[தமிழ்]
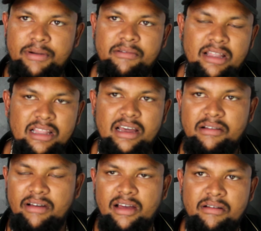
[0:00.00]
எப்படி வந்தார்
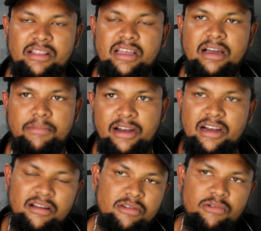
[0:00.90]
வந்ததுக்கப்புறம்
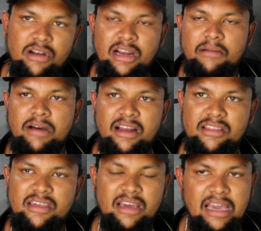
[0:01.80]
என்னென்ன சூழ்நிலையெல்லாம்
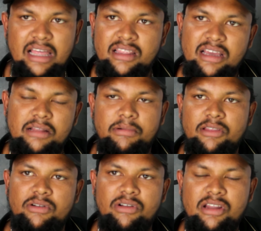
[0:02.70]
மாறுச்சு அதுதான் இந்த
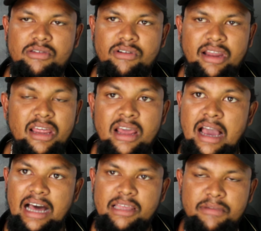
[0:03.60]
படத்தோட சொல்லி
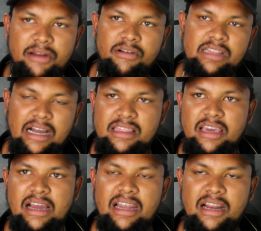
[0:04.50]
அதே மாதிரி இவங்க தங்கச்சி
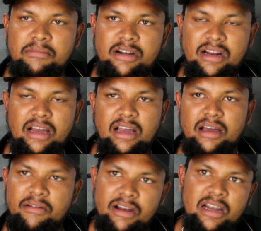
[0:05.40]
கல்யாணம்
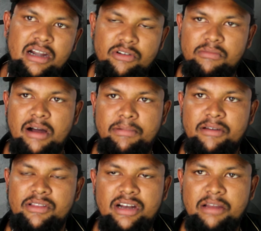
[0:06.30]
பண்ணுறக்காக வெளிநாட்டு ஒரு
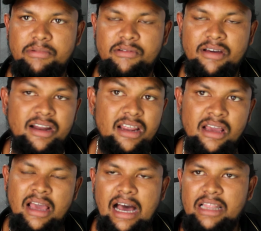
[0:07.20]
மாப்பிளையை வந்து ரெடி பண்ணுவார்
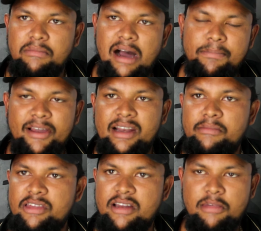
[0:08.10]
அந்த மாப்பிள்ளை
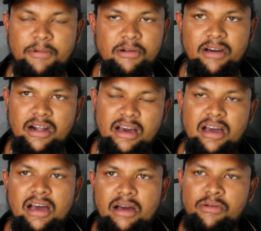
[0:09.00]
என்ன பிஸ்னஸ் பண்ணுவார்னா
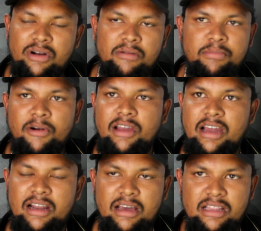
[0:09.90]
ஒரு
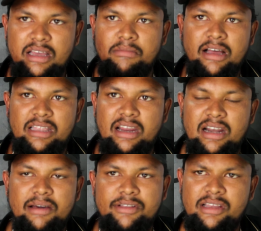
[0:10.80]
போலியான அந்த
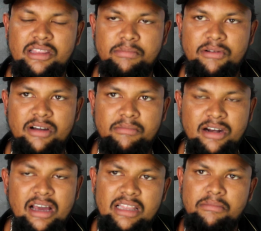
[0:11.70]
மாத்திரைகள்லாம் வந்து இது பண்ணுவாங்க
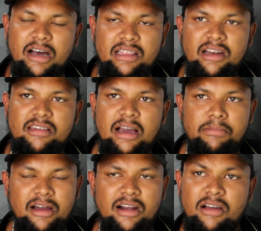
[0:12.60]
பாருங்கள் அந்த மாத்திரை
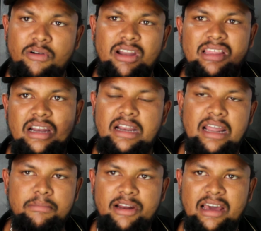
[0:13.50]
சாப்பிட்டாங்கன்னா குழந்தைகள்லாம்
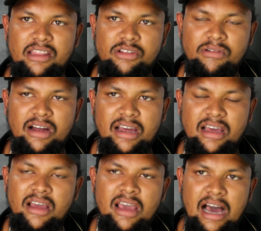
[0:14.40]
நிறைய பேர் இறந்துருவாங்க
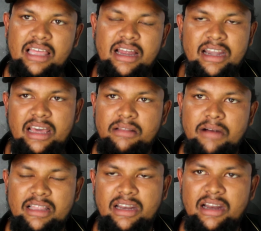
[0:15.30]
அதுங்காட்டி அந்த
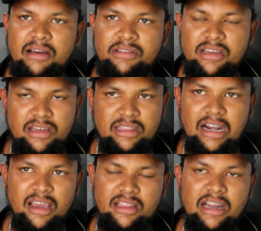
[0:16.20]
மாத்திரையெல்லாம் வந்து
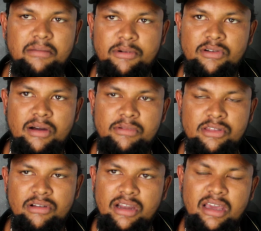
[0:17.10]
தடை தடை பண்ணும்
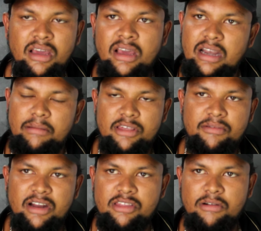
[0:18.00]
அப்படின்னு சொல்லி நம்ம
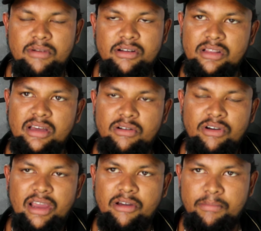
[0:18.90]
சிவராஜ்குமார் வந்து
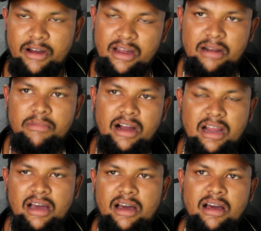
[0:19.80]
கோரிக்கை வைப்பாங்க நம்ம
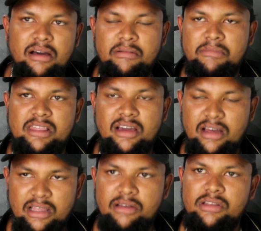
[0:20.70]
அக்கா மச்சன்
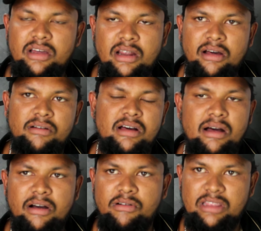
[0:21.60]
அதாவது
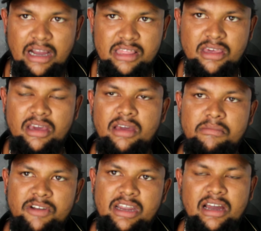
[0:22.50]
அவங்க தங்கச்சி
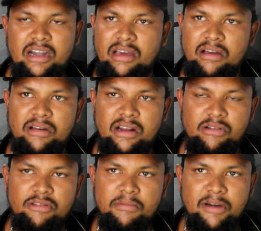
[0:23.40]
எங்கள் வீட்டுக்கார்ட்ட
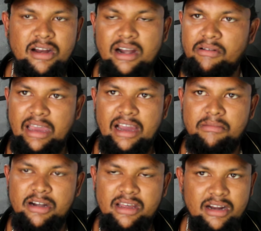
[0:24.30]
ரெக்வஸ்ட் வைப்பார் ஆனால் கேட்க
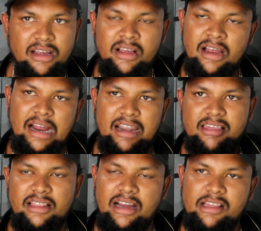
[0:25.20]
மாட்டார்
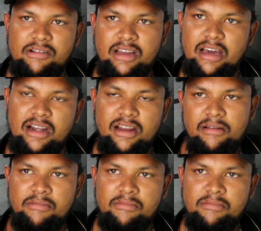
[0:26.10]
கடைசியாக தங்கச்சி வீட்டுக்காரனே